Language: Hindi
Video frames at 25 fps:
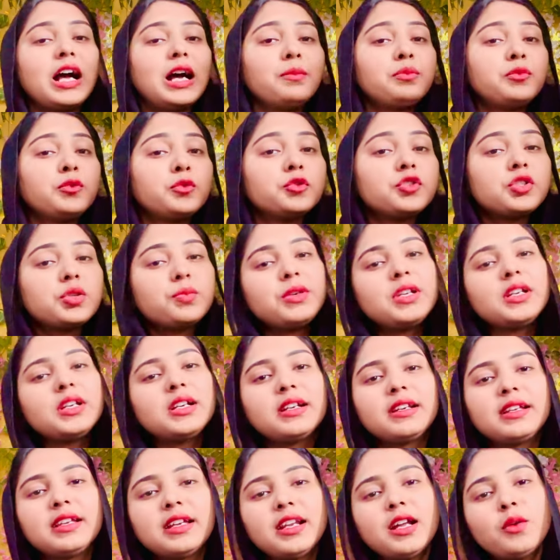अब कुछ भी
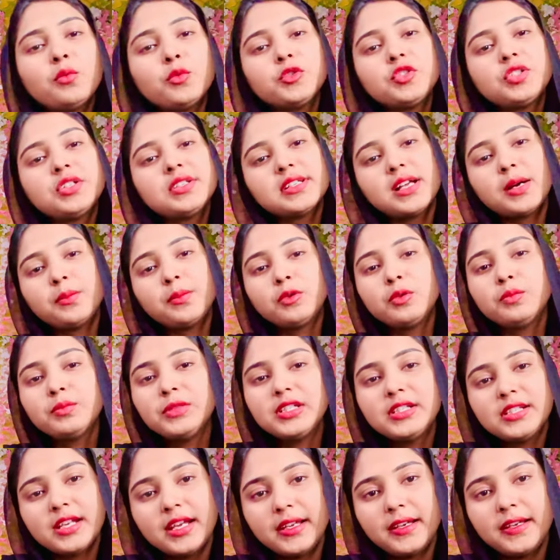करके ना वो चीज़ आपको
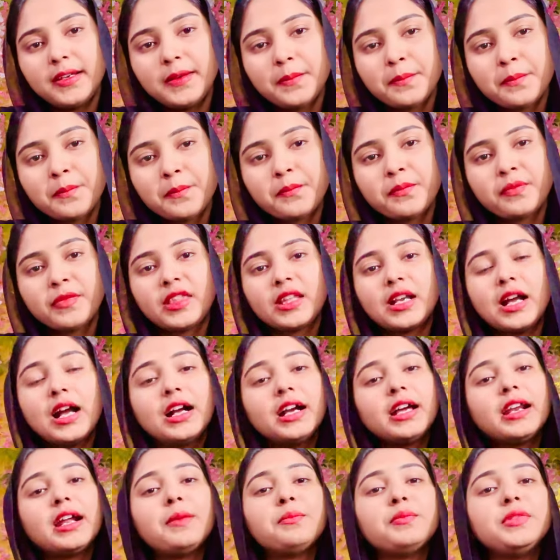मिल जाएगी
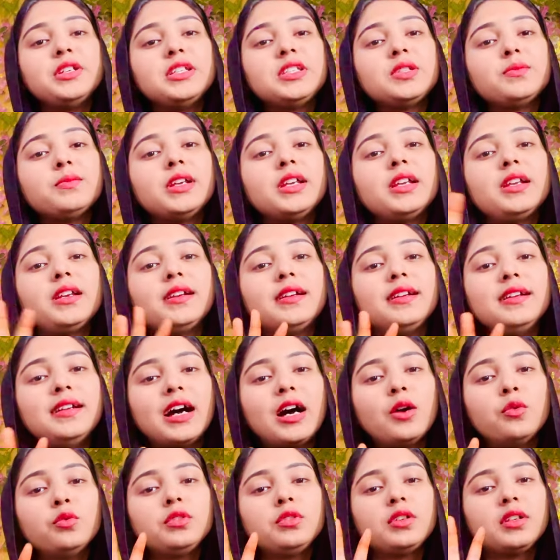अगर आप बीच में
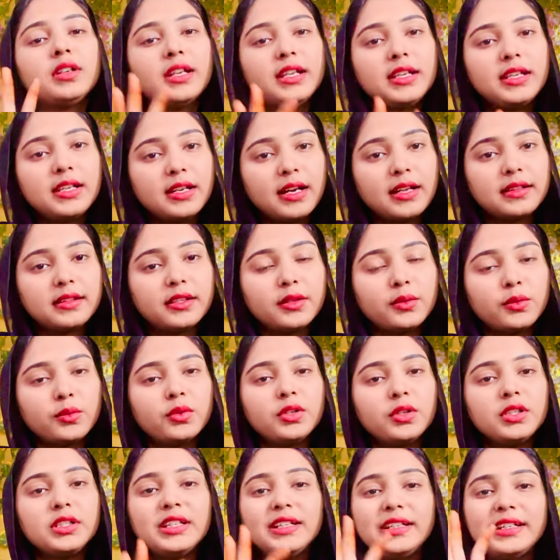डाउट नहीं लाते
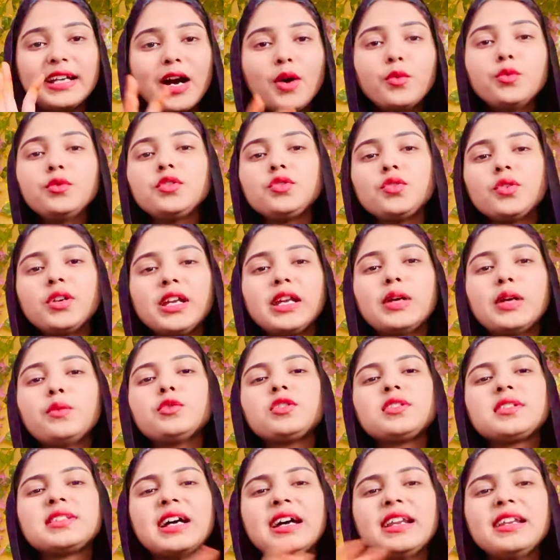हो ये डाउट जो है ना
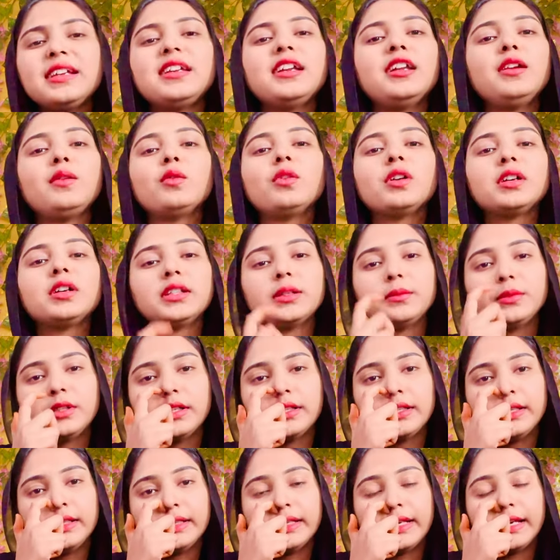वो सारे खेल को ख़त्म
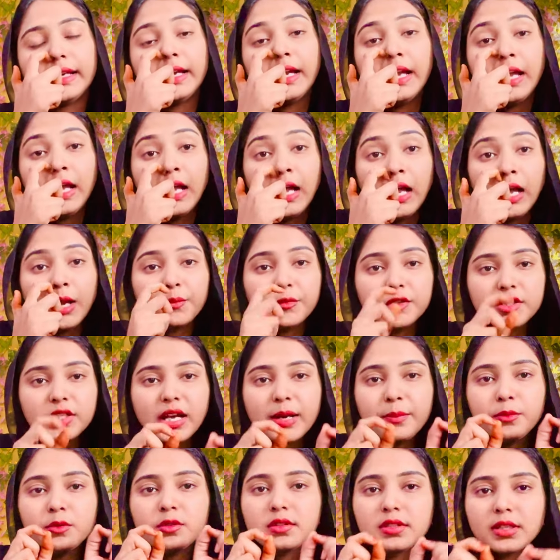कर देता है
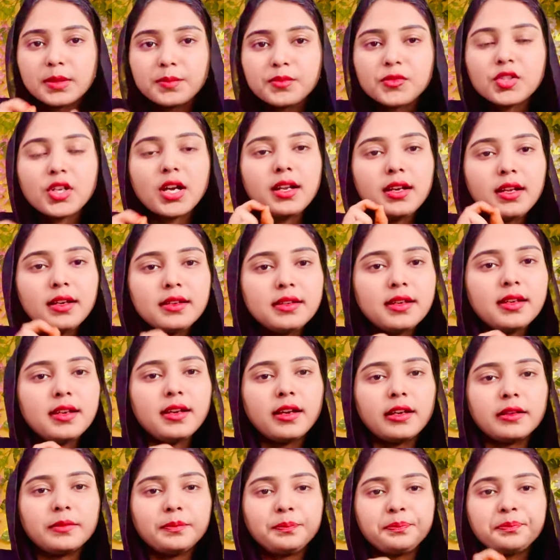मुझे आपको समझाना
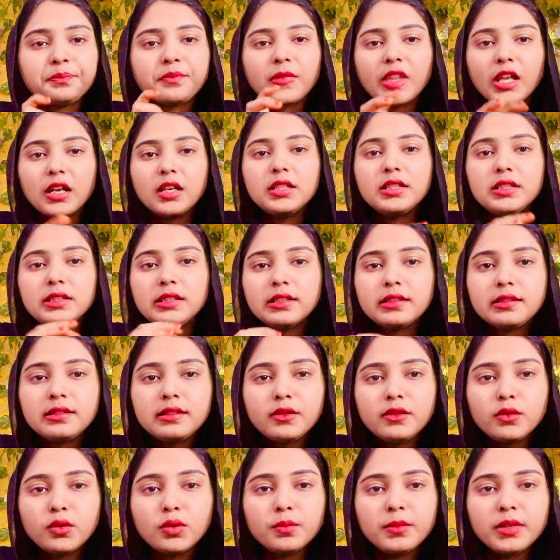ये है इन
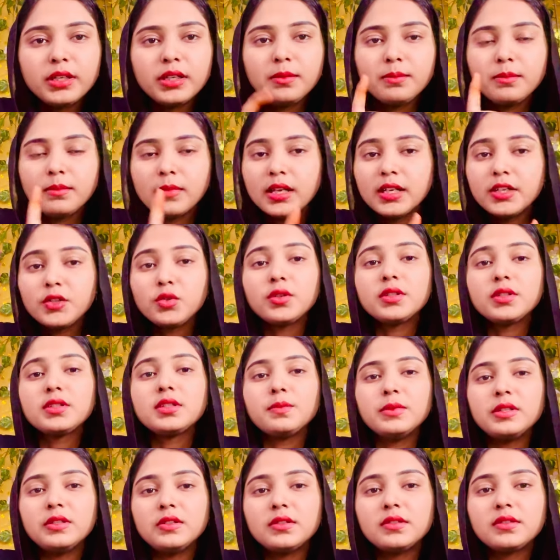दस दिनों में मैंने जो
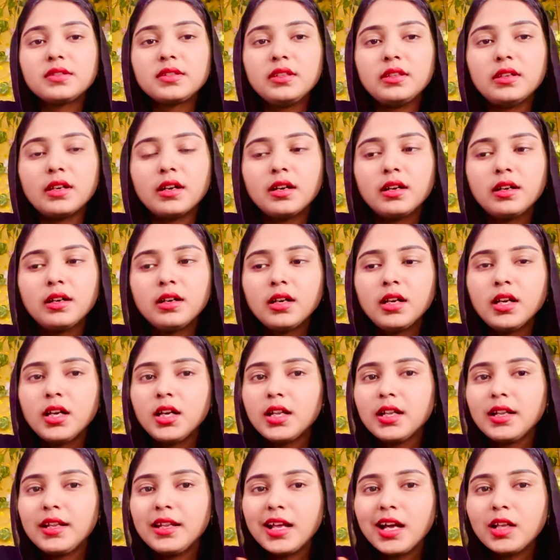एक्सपीरियंस किया
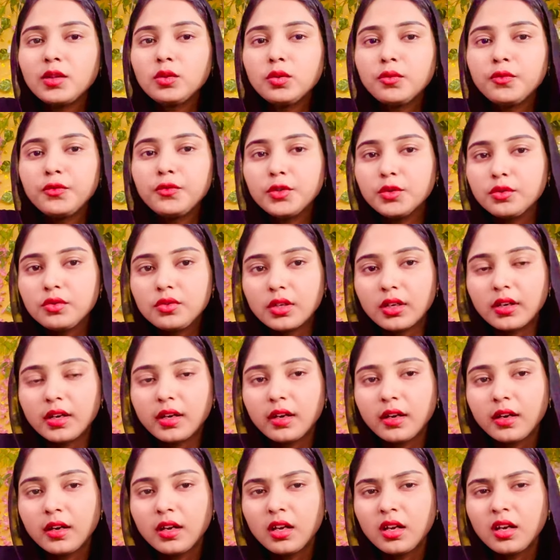ना तो फ्यूचर